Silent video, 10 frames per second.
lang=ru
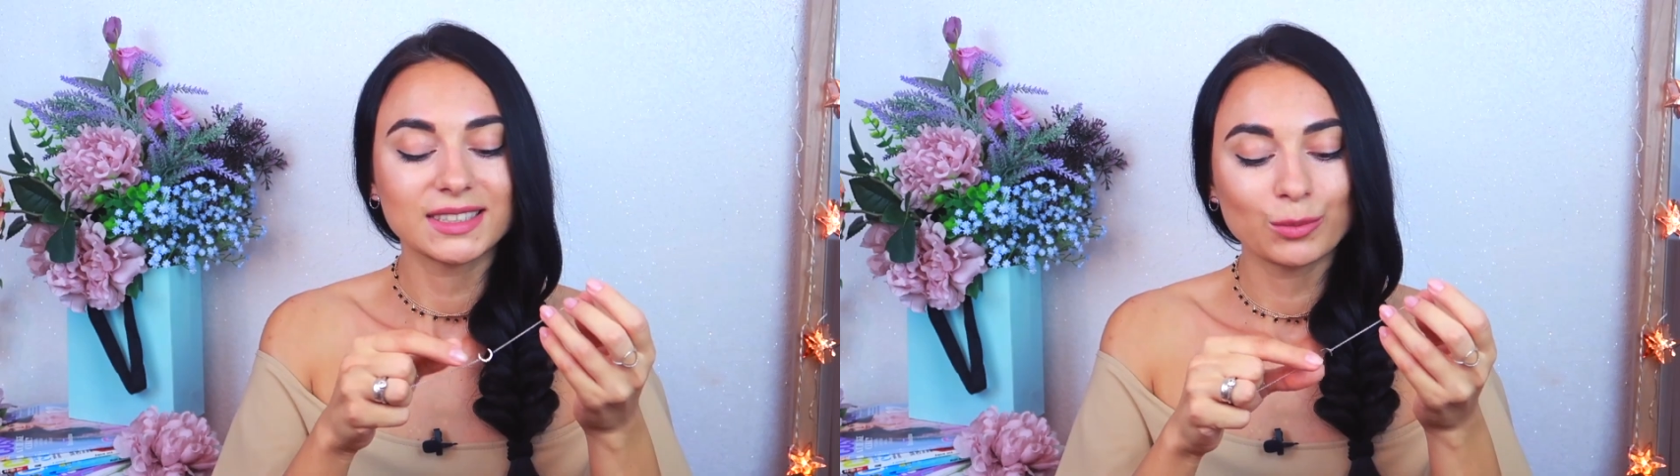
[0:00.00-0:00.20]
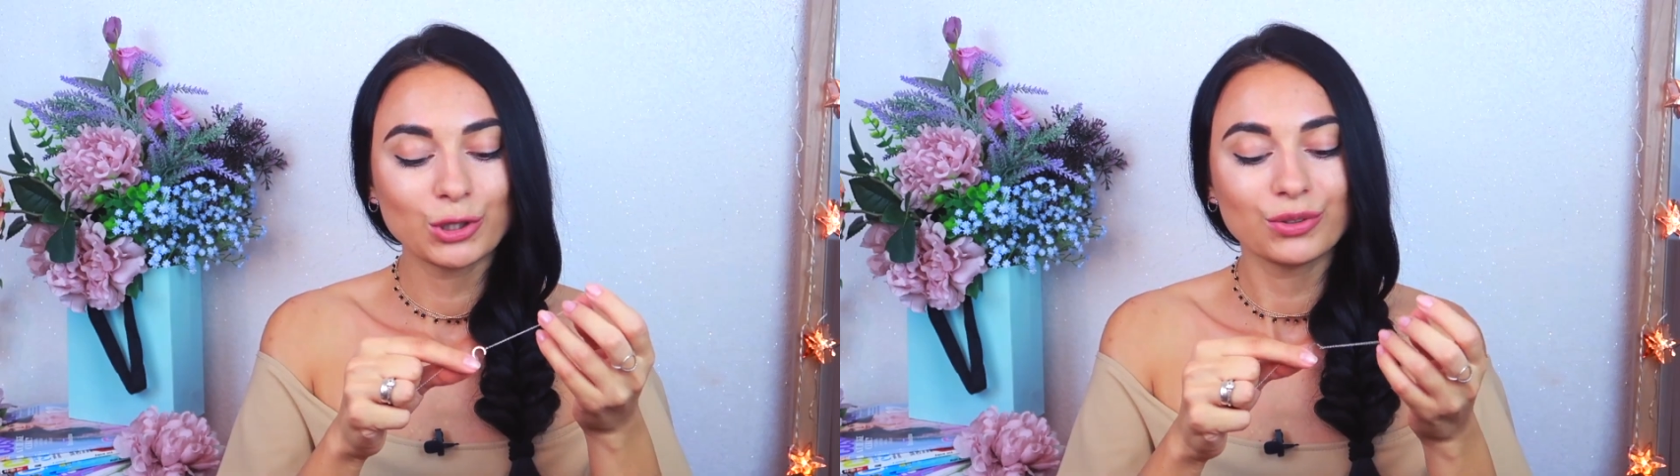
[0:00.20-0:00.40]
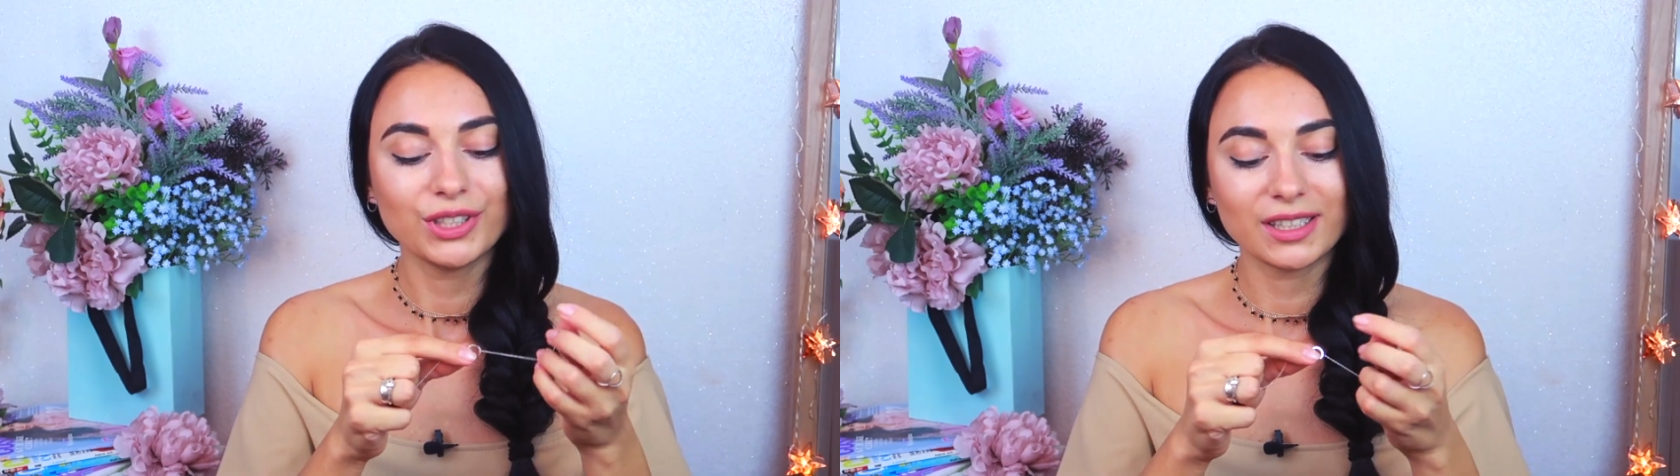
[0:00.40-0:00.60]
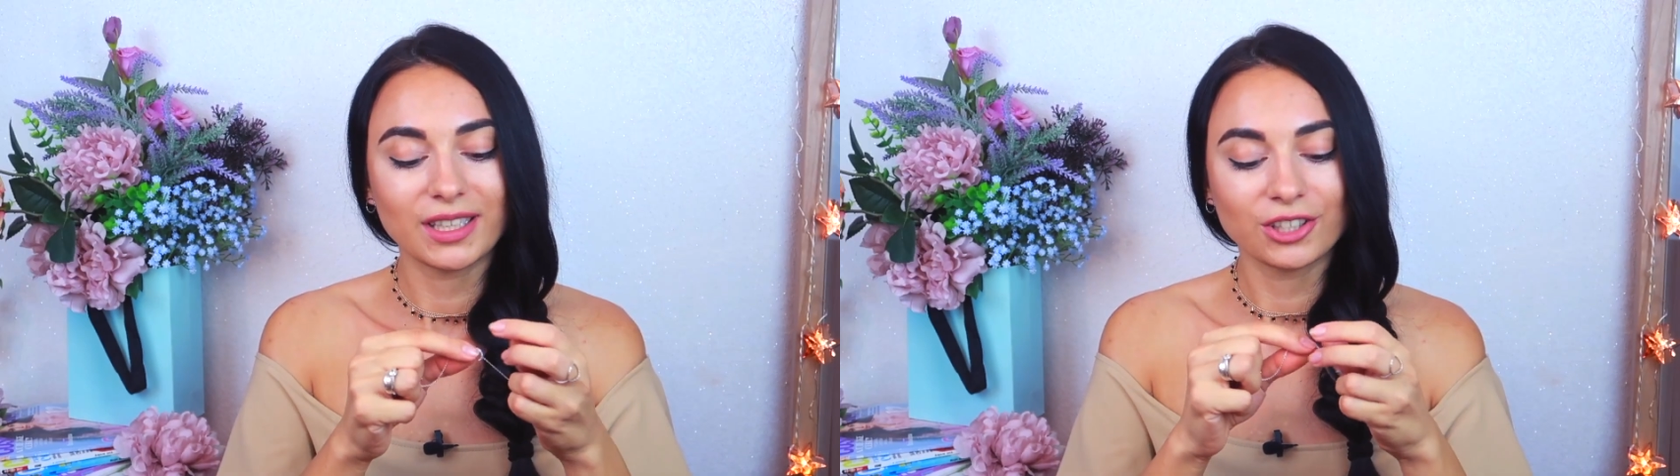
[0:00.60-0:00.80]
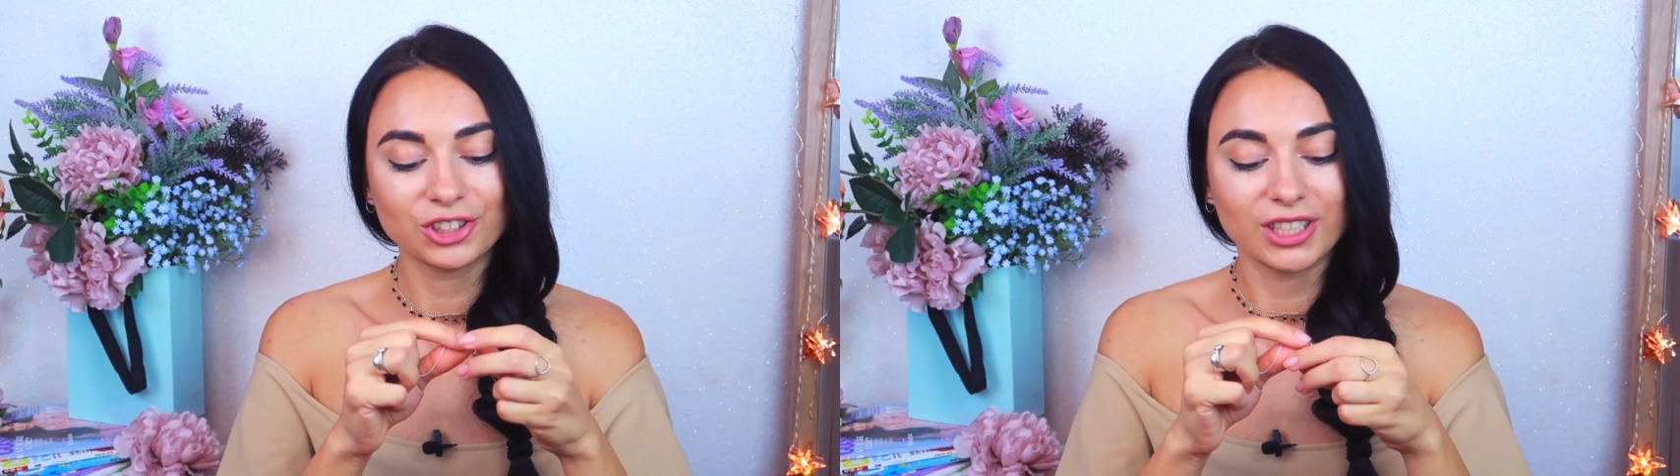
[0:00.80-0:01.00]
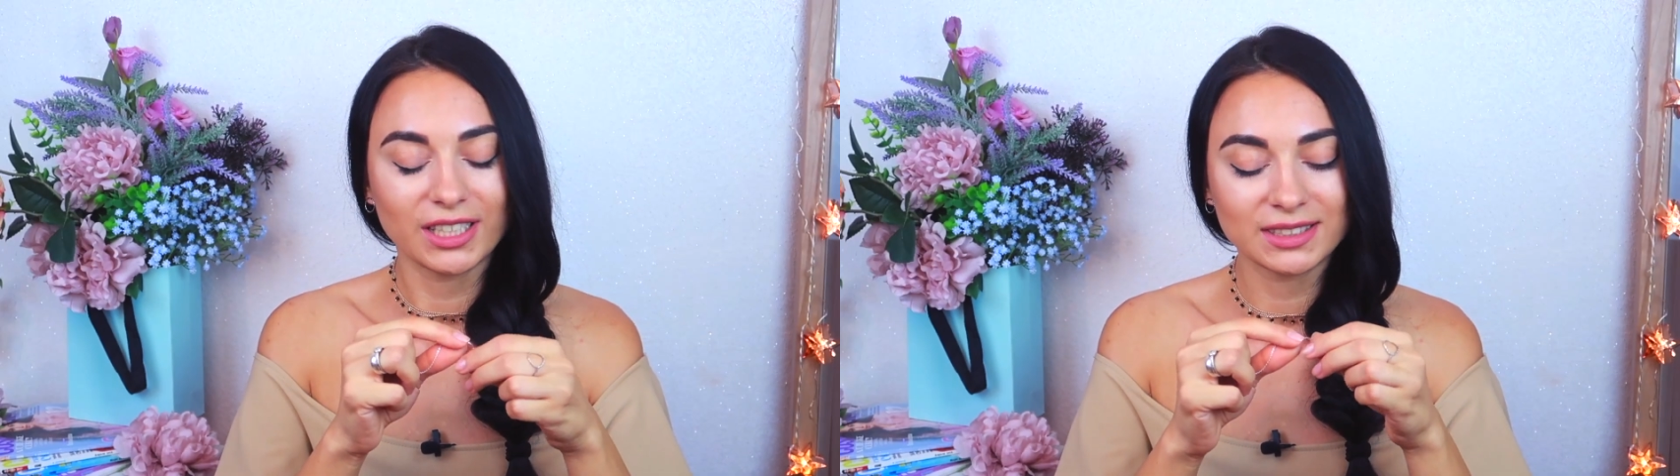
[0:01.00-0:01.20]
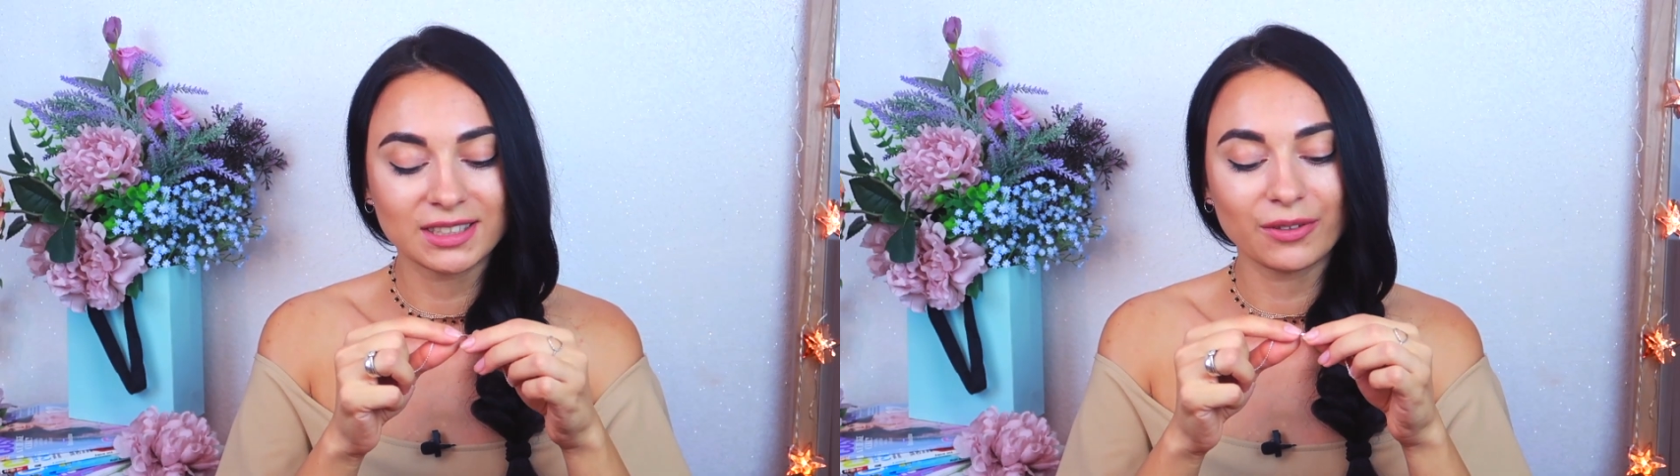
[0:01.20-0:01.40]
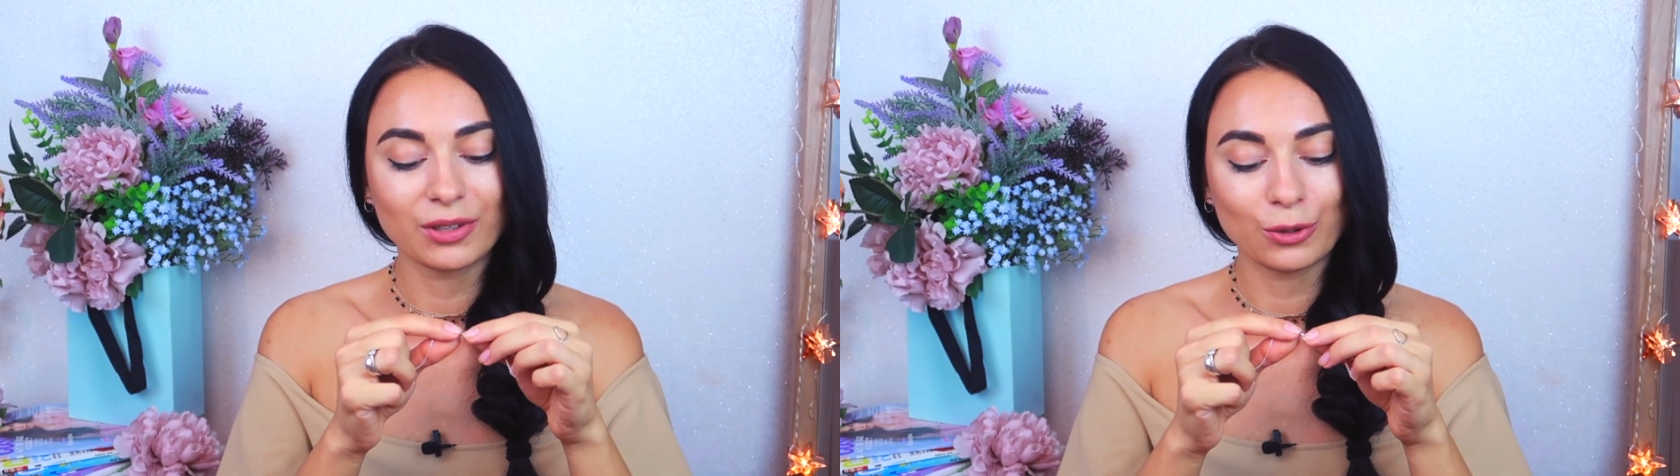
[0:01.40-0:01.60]
На самой луне также
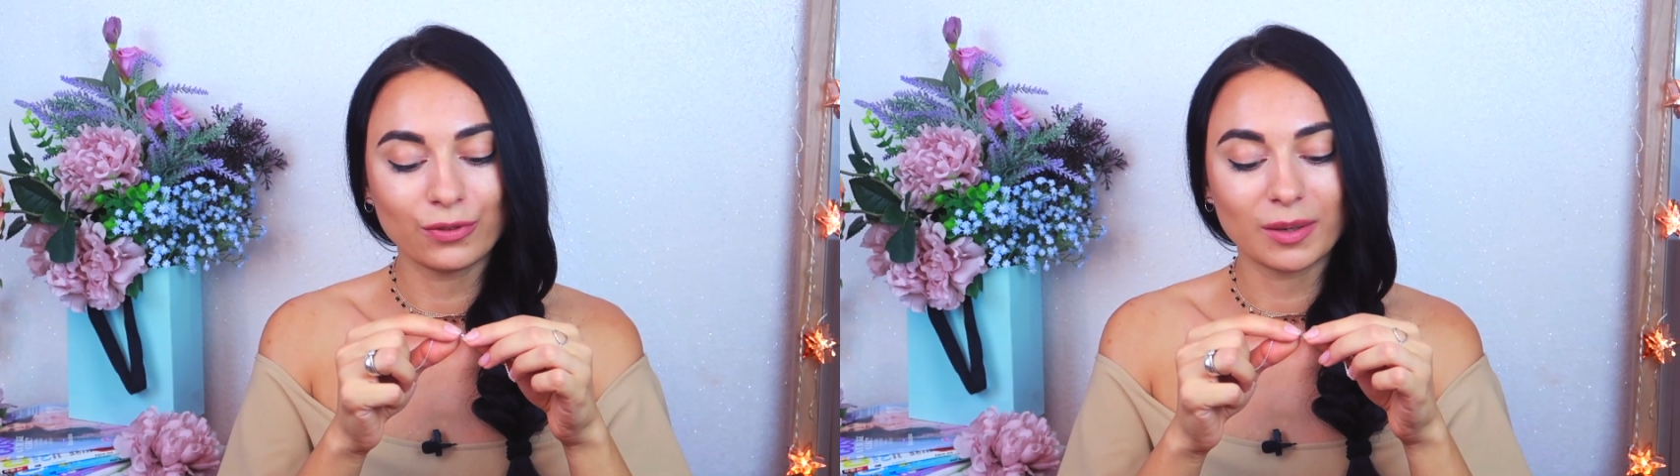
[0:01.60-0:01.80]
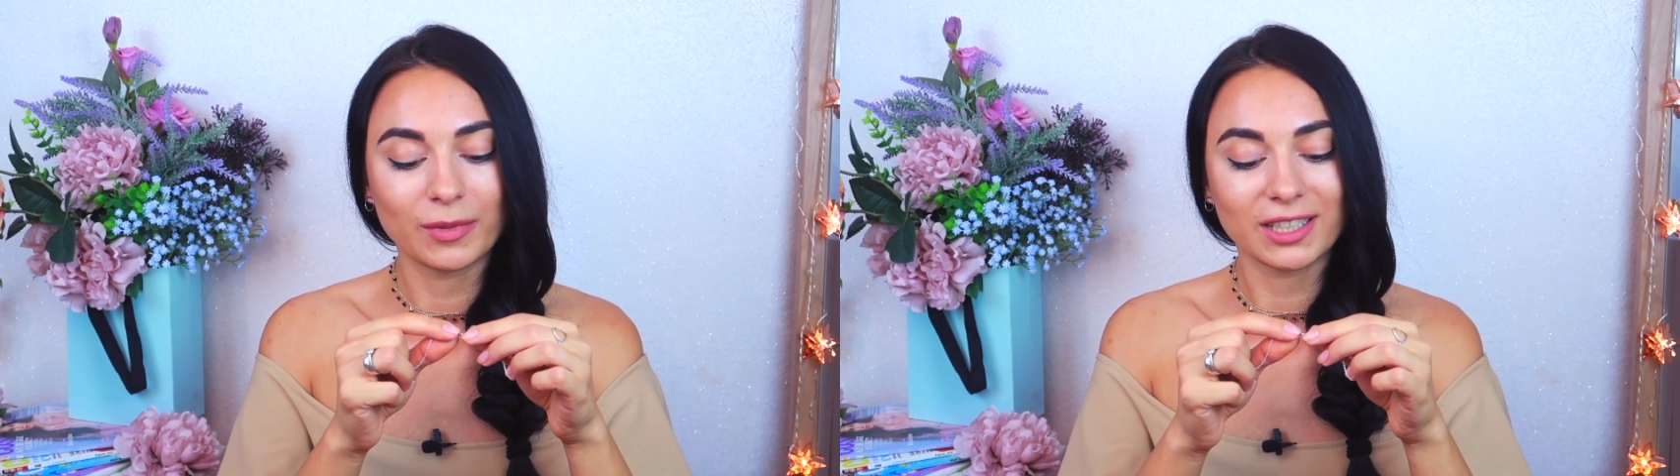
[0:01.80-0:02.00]
есть гравировка